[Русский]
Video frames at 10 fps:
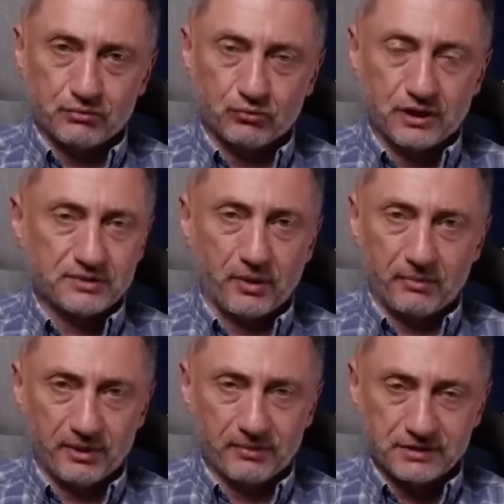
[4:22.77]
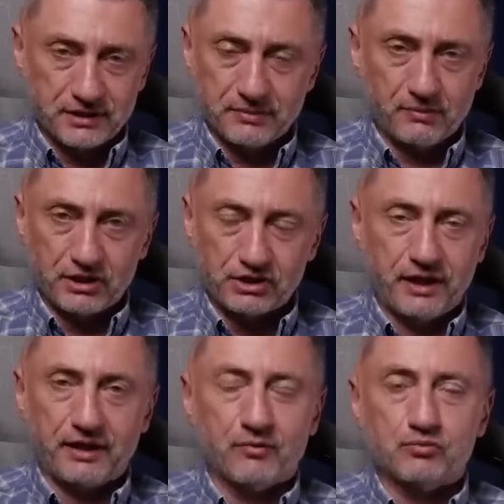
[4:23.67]
У нас проблема с этим
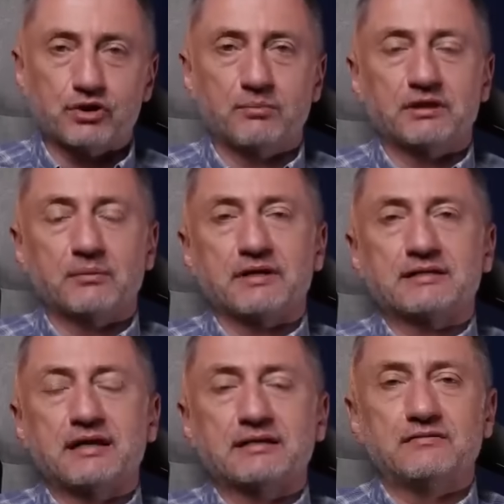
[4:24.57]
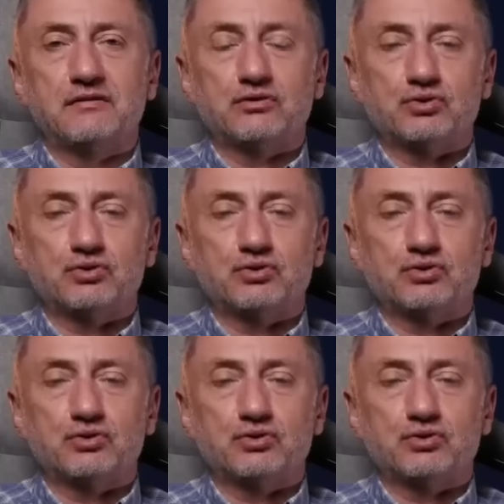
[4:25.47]
большая, я вам уже об этом рассказывал,